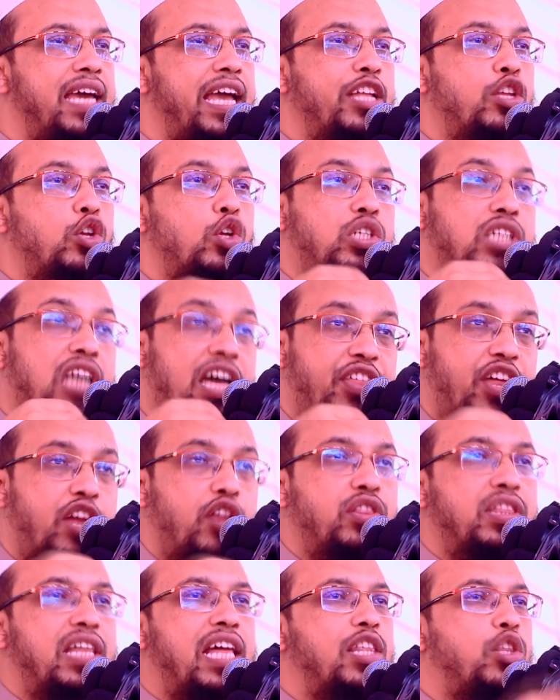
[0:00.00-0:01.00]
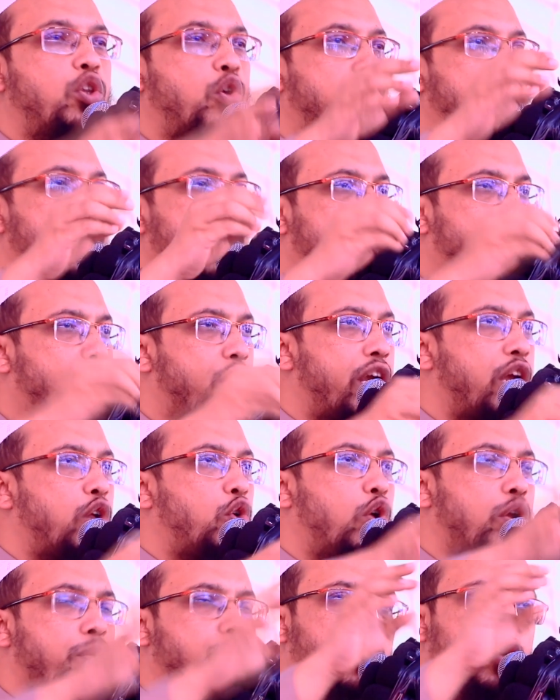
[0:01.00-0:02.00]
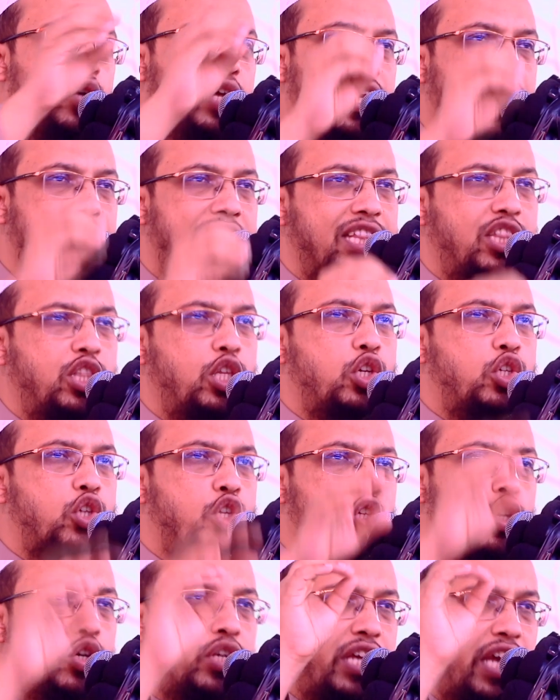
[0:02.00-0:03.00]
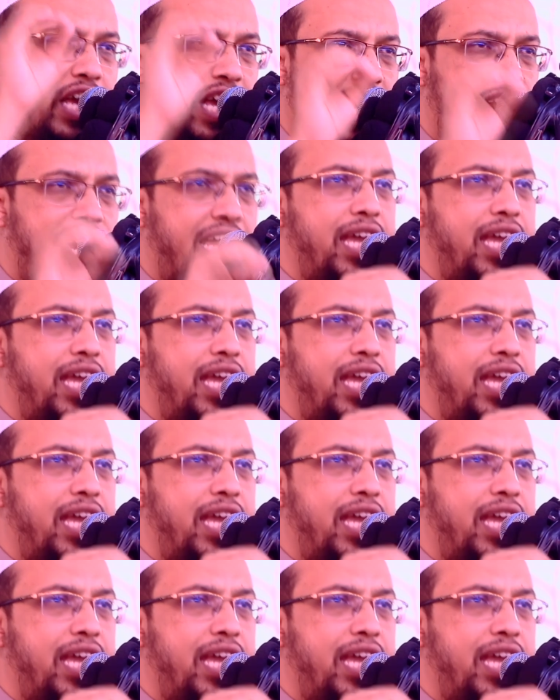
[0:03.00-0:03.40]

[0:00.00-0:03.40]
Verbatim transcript: এই জন্য সাধারণ দান দক্ষিণা করেন গরিব দুঃখীকে আত্মীয় স্বজনকে